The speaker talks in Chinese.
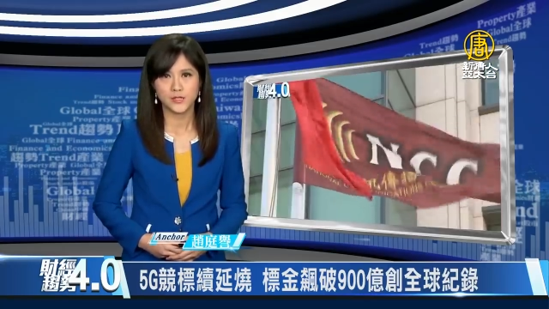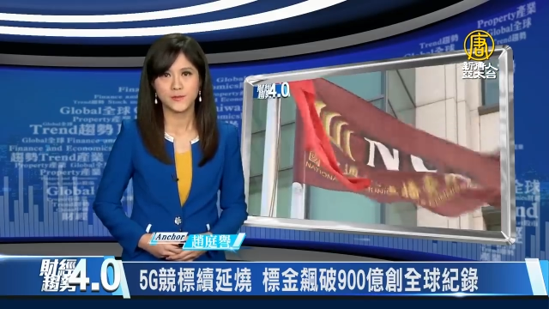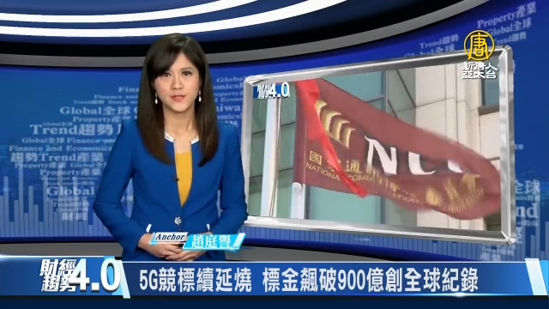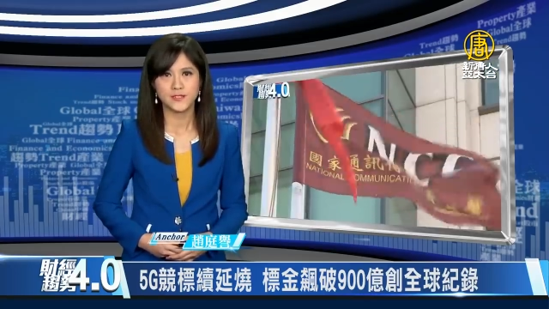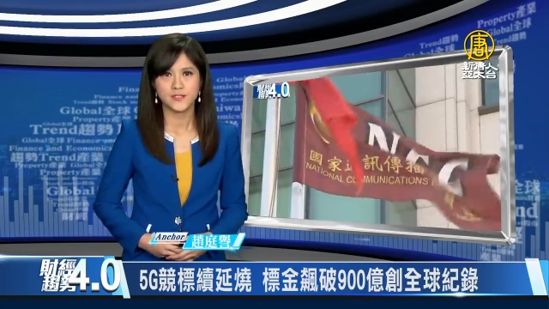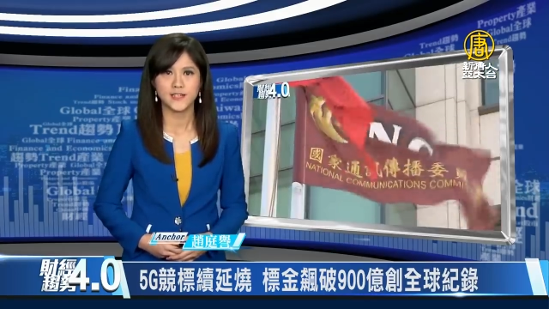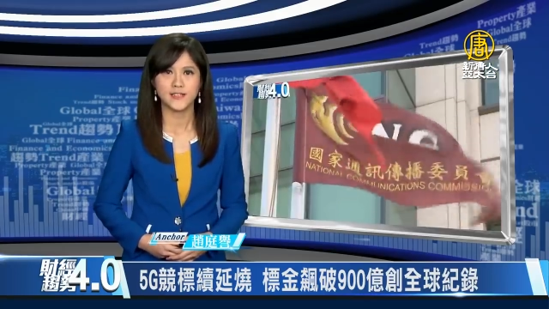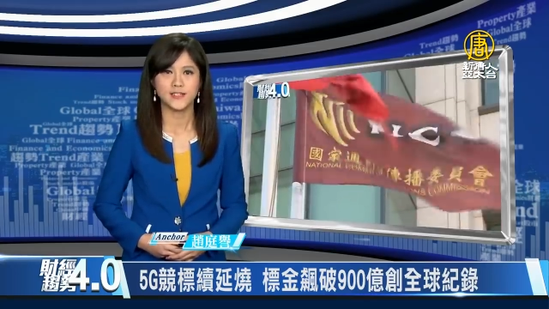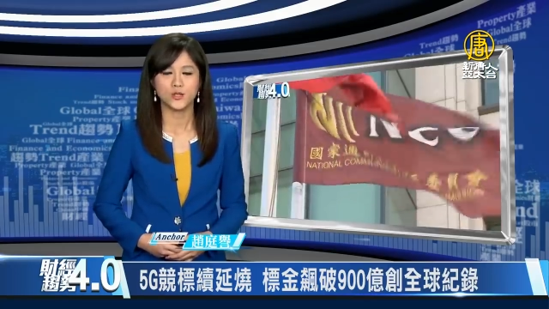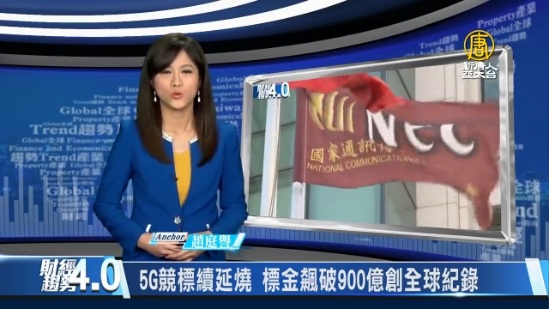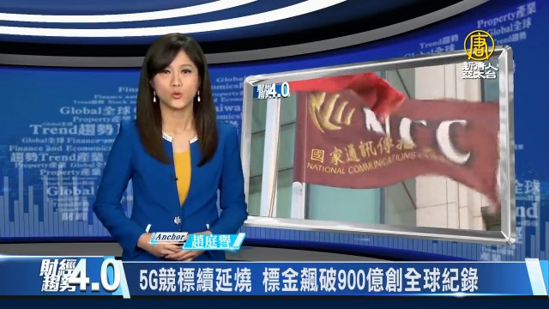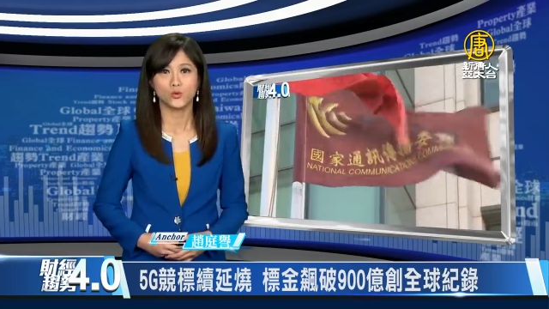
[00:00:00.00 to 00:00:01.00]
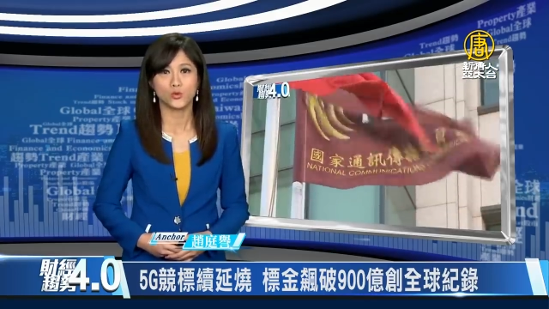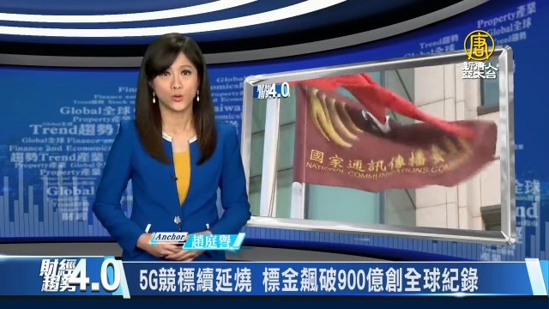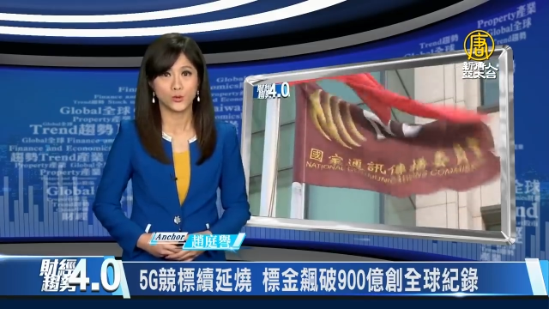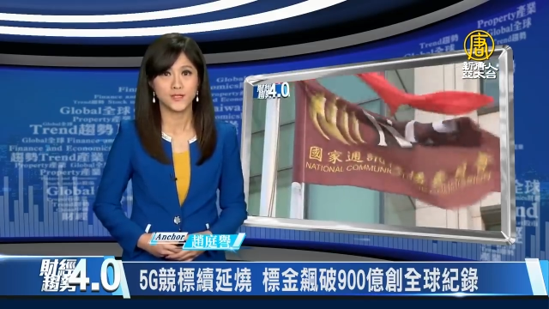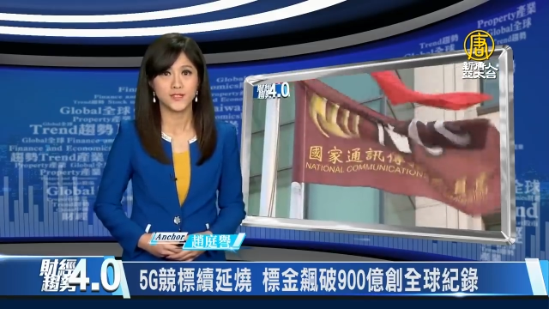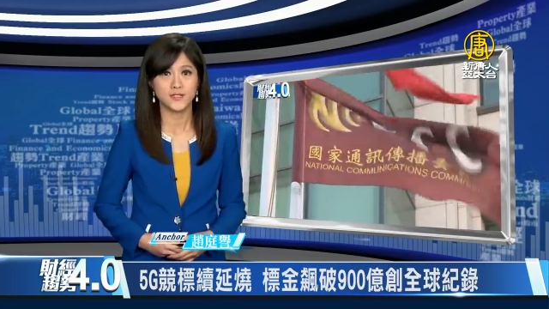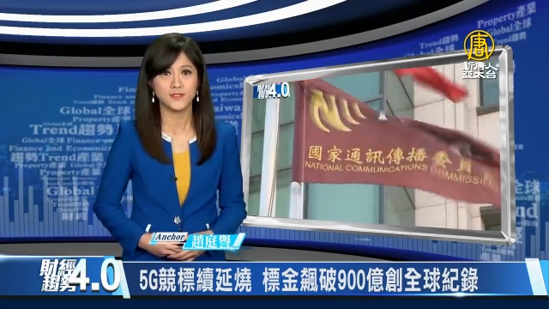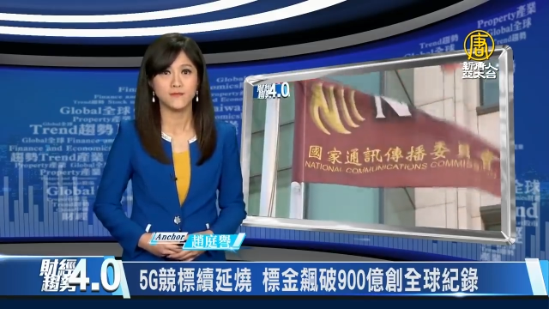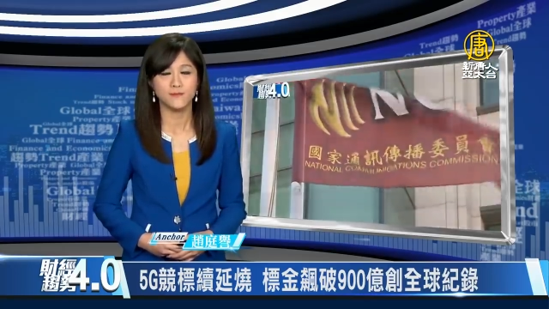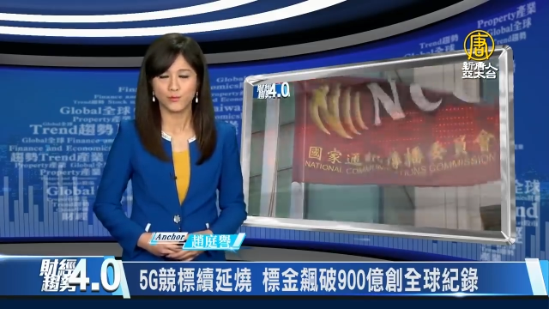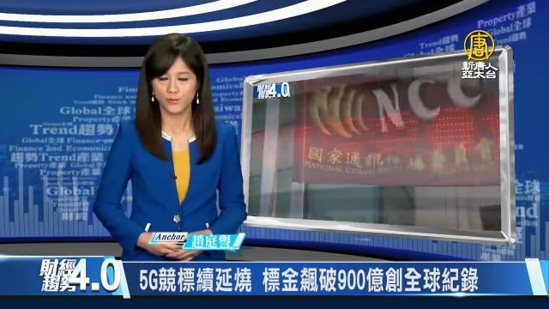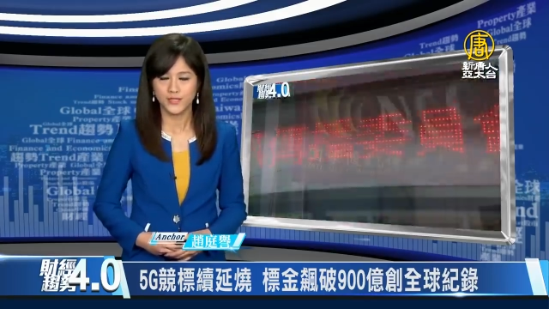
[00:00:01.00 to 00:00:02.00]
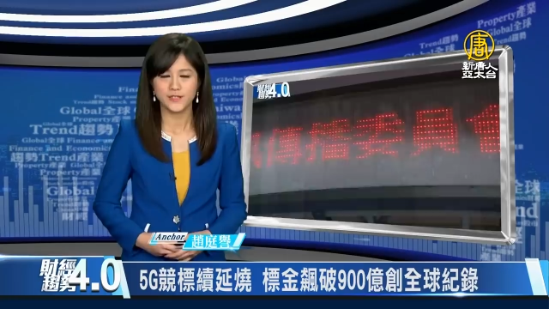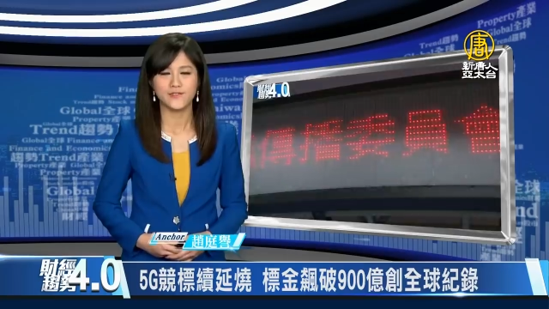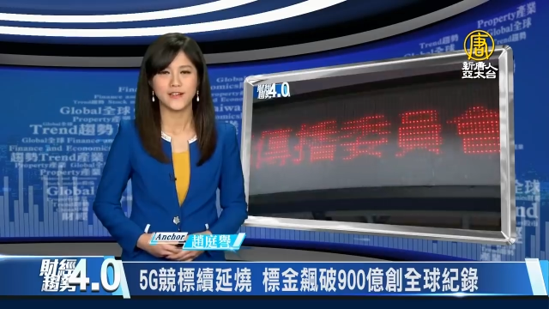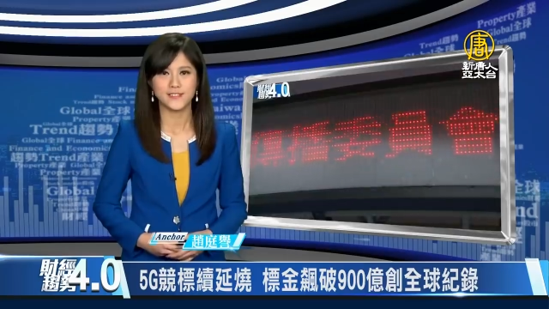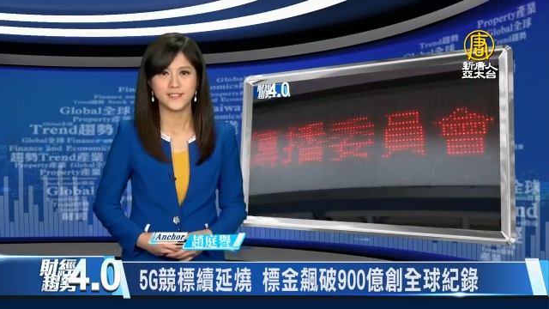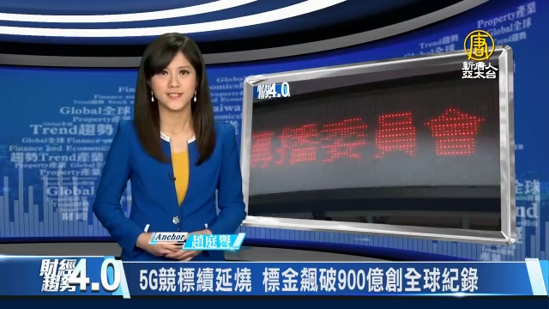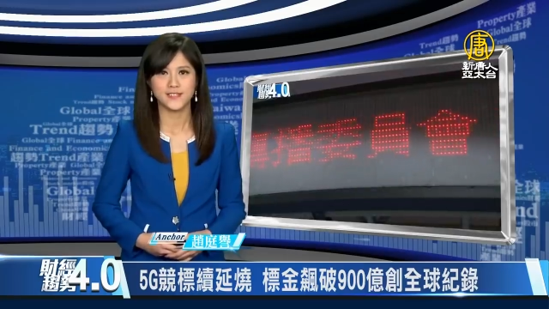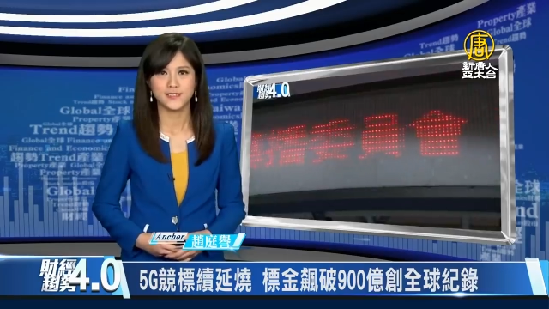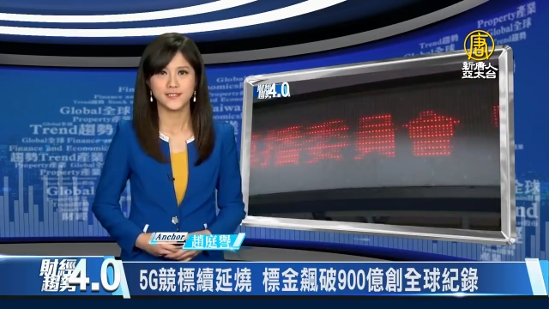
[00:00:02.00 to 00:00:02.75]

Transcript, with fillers: 以免产业过度投资不利发展。